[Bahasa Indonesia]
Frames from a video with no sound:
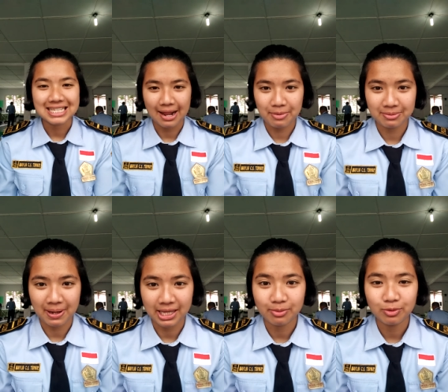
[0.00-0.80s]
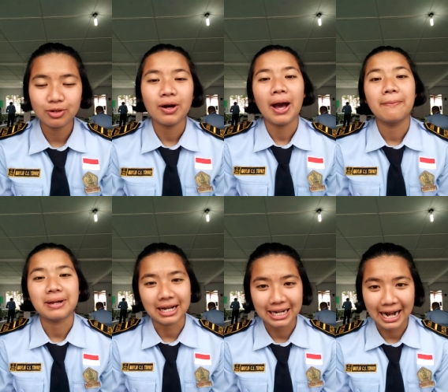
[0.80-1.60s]
Selamat pagi Bu,
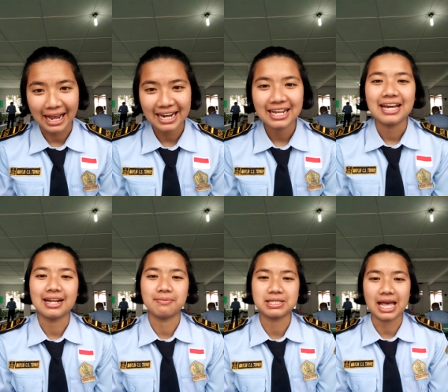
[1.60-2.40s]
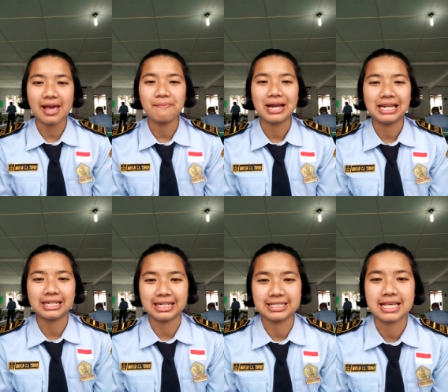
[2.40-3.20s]
perkenalkan nama saya
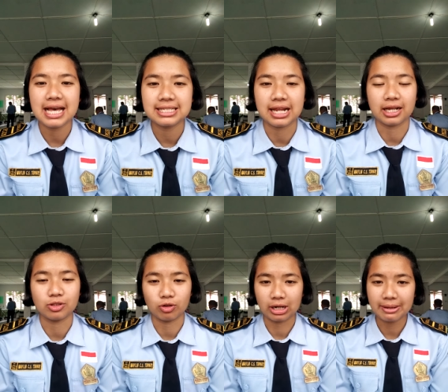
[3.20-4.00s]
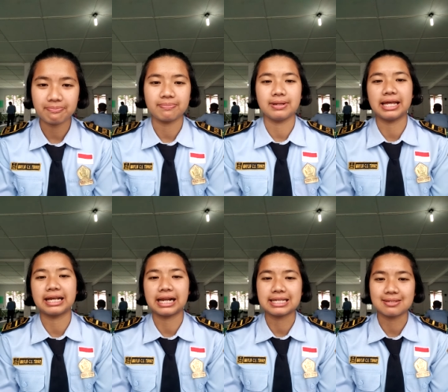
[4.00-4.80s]
Mailin Kesia Saragi Turnip
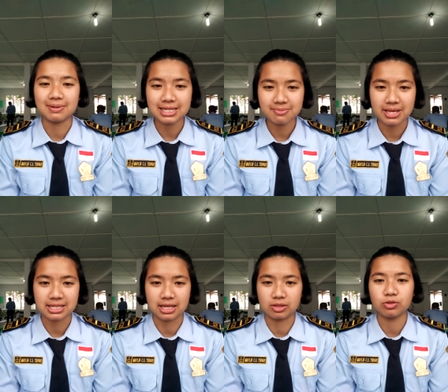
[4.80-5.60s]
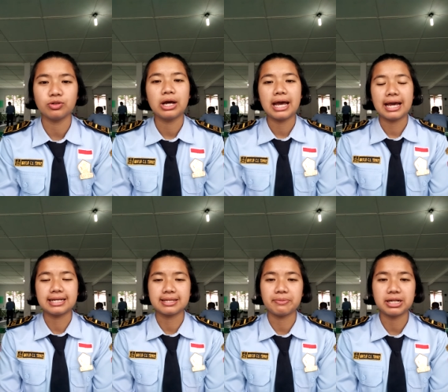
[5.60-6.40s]
dari kelas 11 MIA 1
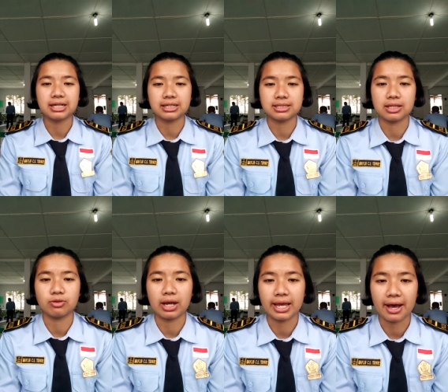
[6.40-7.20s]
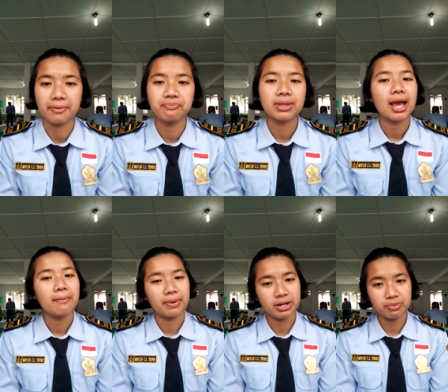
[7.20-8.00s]
SMA Negeri 1 Raya.
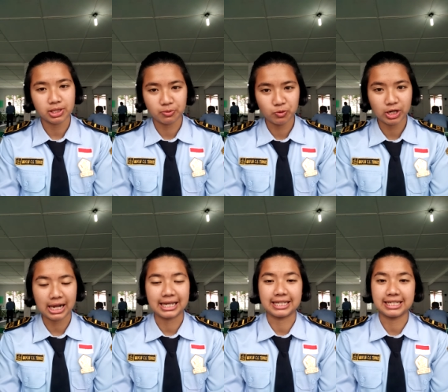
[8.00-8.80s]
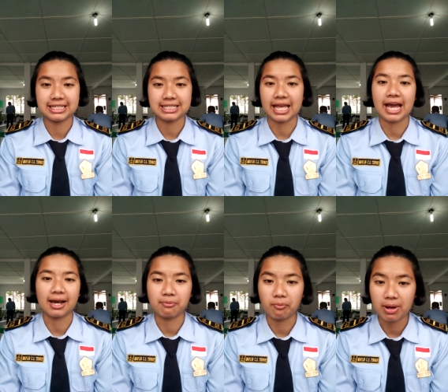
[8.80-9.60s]
Pada pertemuan kali ini
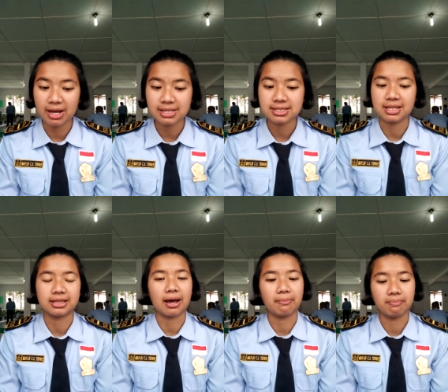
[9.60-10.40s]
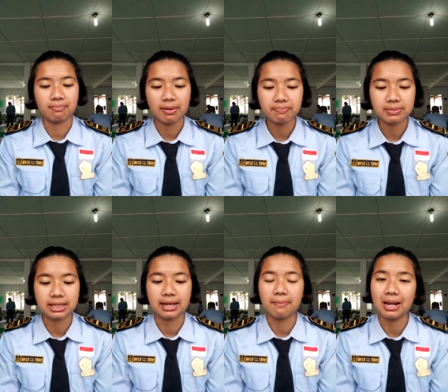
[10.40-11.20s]
saya akan membahas tentang bab
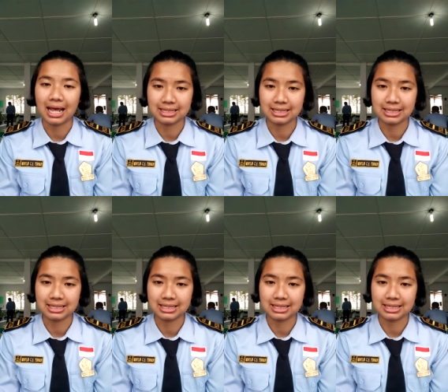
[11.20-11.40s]
13